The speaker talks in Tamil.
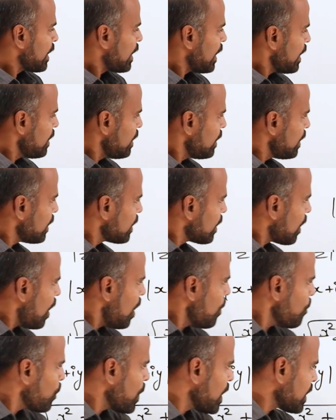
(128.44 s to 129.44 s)
ரெண்டு
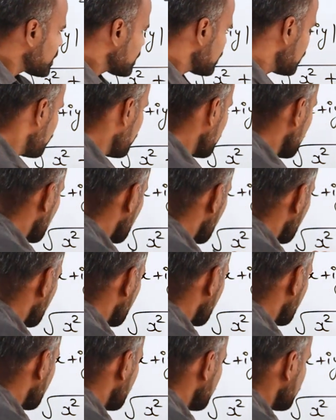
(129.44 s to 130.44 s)
காம்ப்ளெக்ஸ் நம்பர்
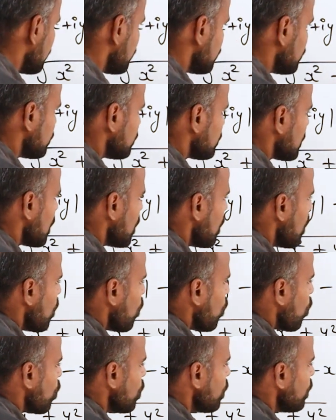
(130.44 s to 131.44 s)

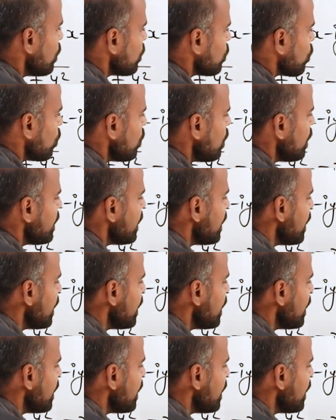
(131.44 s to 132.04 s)
ஒன்றுக்கு ஒன்று